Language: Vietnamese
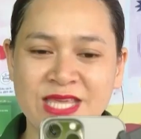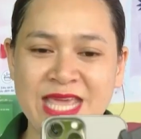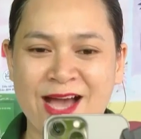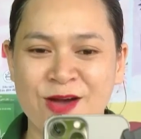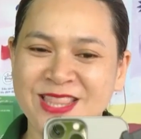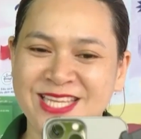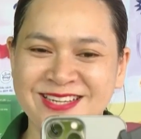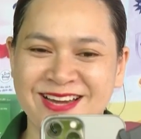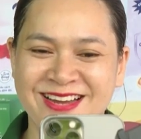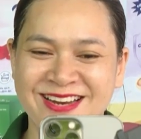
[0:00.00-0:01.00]
Nhờ nắm bắt
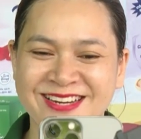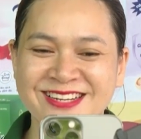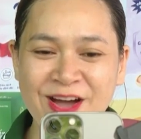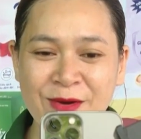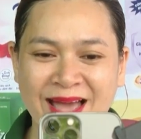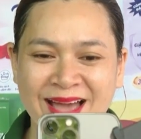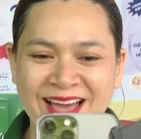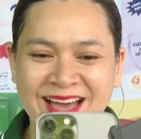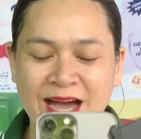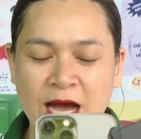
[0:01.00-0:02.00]
thời cơ, đến nay
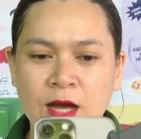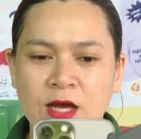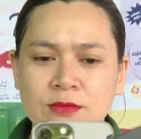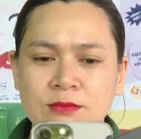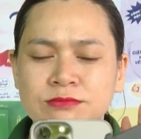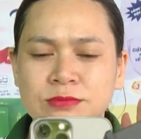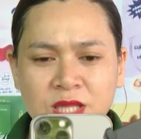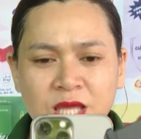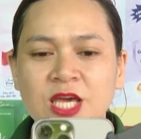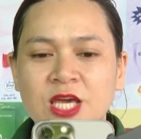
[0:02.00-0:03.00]
việc buôn bán của
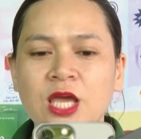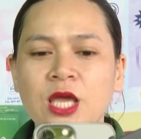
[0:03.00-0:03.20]
chị đã ngày